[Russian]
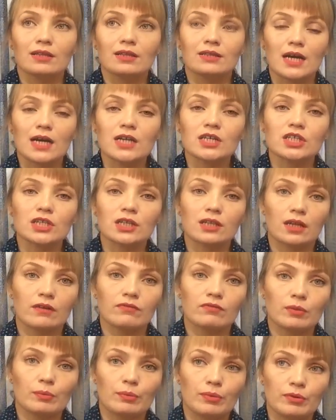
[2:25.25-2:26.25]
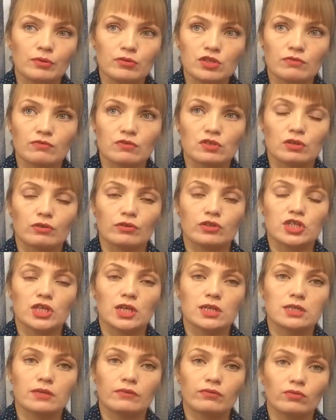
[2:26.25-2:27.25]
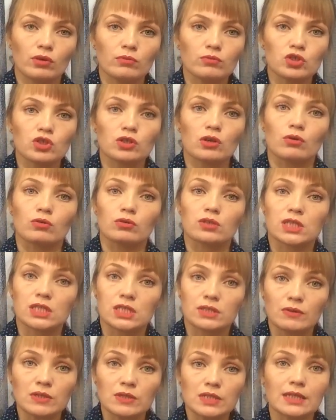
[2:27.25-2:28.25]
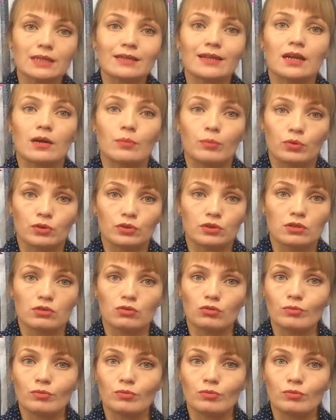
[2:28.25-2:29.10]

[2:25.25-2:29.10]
Также главный плюс его заключается в том, что он действительно работает.